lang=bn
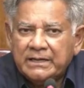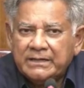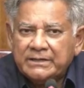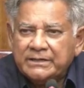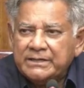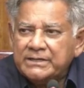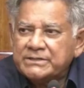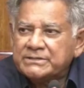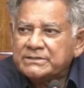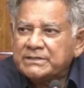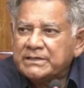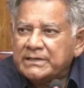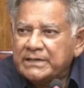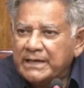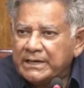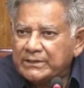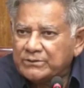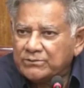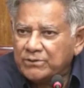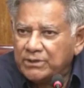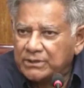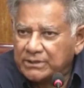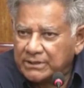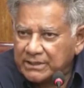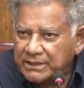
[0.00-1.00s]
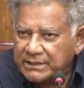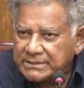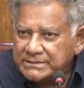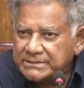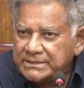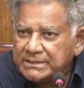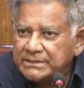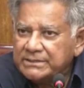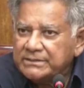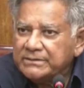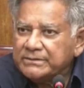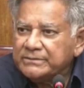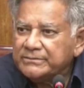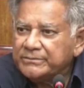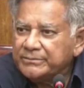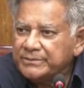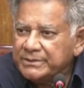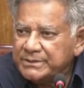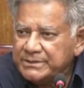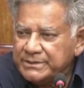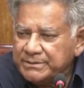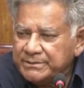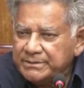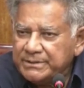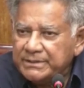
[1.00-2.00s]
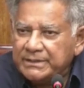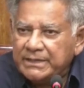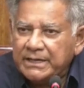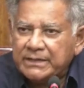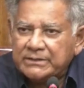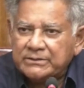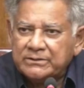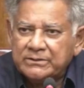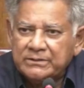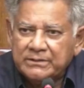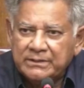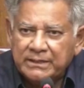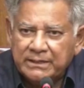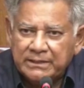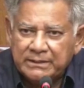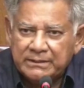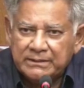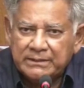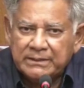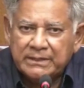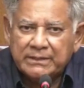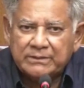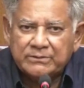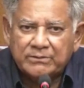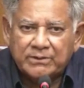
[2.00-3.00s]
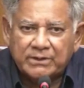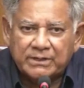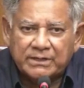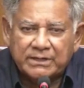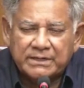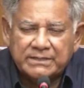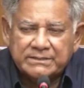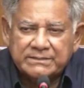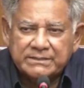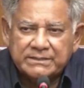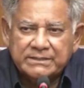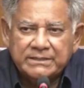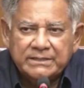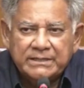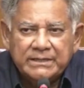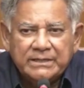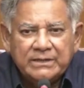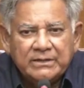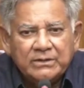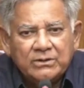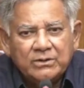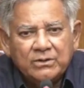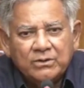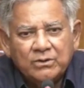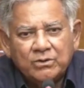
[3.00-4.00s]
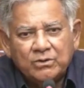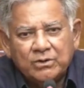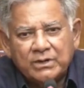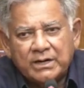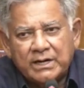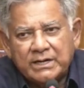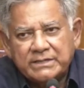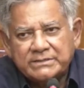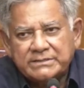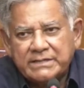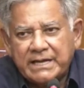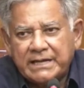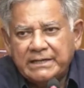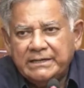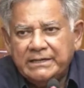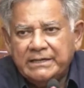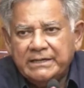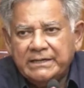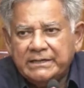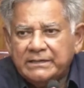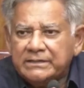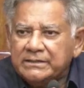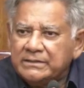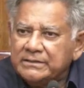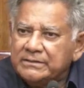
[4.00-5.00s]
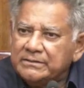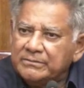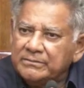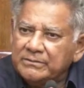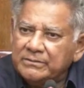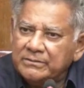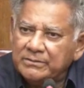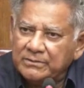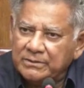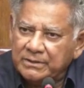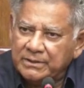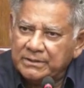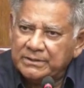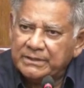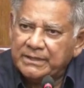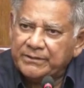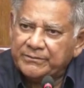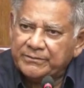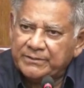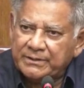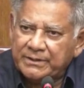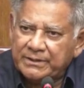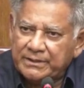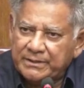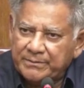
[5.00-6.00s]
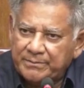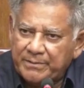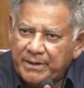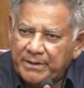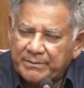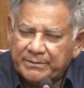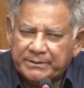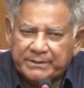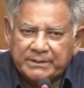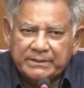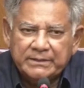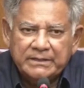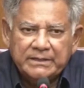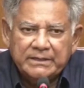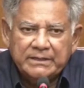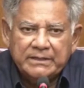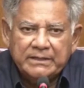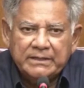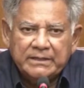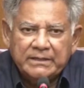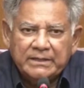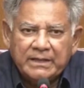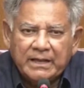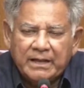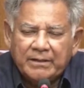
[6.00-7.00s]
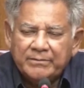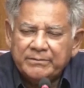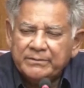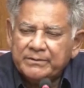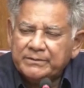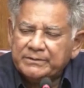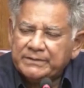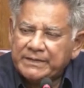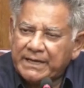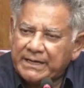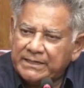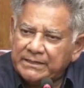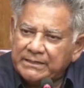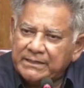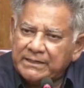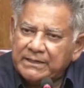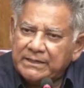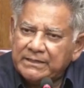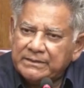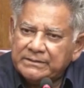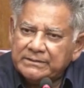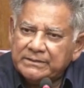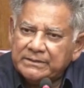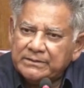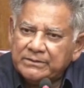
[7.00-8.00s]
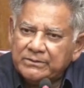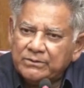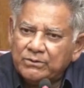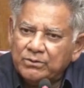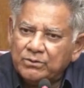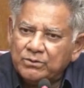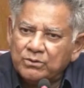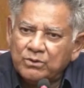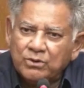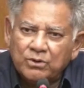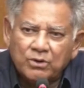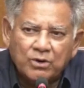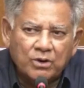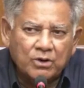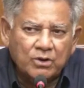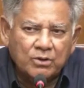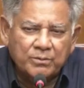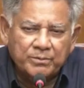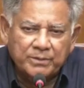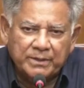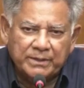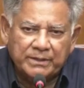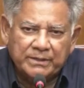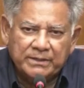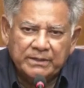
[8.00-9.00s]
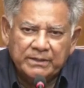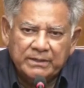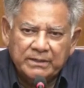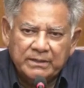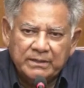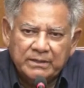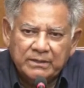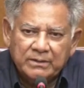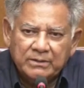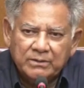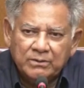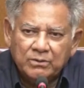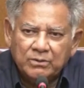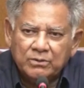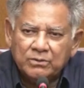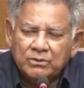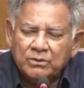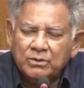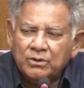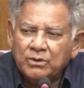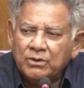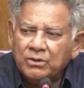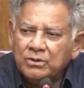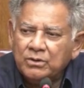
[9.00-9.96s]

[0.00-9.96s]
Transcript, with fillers: রিজনাল হেডকোয়ার্টার আছে বিজিবির রিজনাল হেডকোয়ার্টার আছে ওনারা চাইলে ওনারা ডেফিনেটলি পাবেন আমি চাই না যে কোনো রকমের কোনো